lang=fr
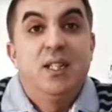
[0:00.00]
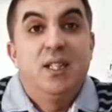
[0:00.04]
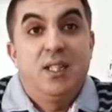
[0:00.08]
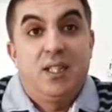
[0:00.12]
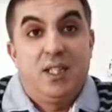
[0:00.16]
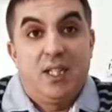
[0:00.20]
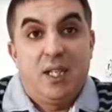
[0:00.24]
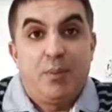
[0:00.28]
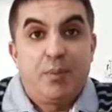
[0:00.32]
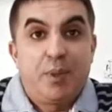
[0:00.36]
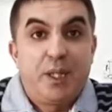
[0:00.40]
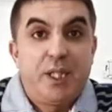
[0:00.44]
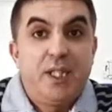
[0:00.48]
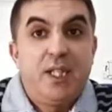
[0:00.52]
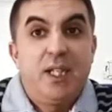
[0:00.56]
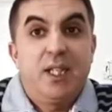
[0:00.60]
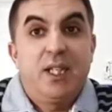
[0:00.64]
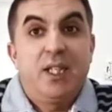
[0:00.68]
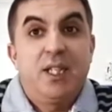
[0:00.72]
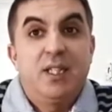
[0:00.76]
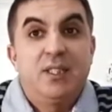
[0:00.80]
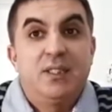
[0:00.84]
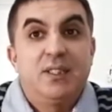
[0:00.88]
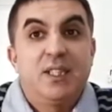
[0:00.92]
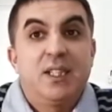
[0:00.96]
la prière
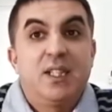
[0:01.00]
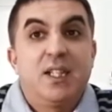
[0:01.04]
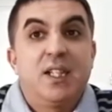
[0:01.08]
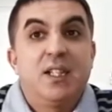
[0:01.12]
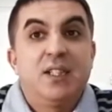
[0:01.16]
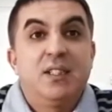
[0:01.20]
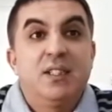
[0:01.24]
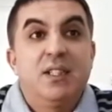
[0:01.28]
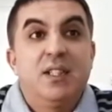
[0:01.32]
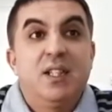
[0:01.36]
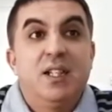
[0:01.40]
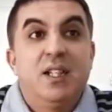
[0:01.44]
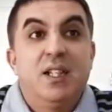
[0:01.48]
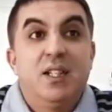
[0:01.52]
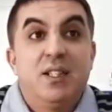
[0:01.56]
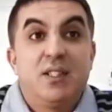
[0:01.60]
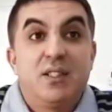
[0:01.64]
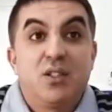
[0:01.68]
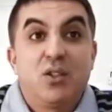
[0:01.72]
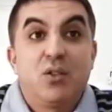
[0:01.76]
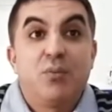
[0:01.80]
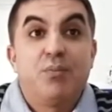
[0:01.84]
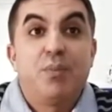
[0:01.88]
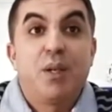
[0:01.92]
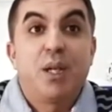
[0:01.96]
et la zakat, elles
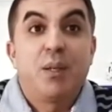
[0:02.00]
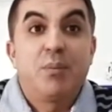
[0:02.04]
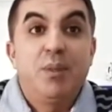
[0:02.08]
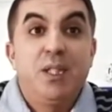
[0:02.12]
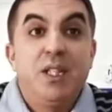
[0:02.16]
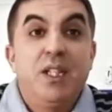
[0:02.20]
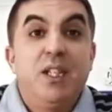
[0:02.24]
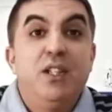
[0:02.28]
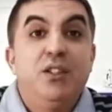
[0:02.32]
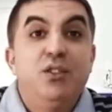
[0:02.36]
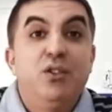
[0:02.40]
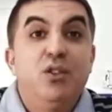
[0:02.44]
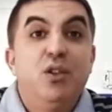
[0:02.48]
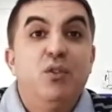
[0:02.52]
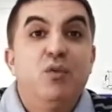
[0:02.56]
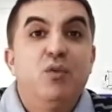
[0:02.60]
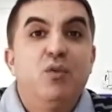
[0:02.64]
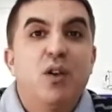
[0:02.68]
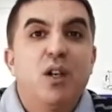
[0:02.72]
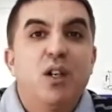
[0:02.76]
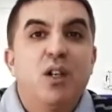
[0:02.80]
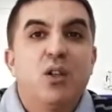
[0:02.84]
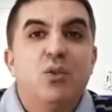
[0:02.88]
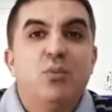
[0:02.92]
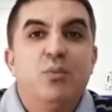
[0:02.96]
sont parmi les devoirs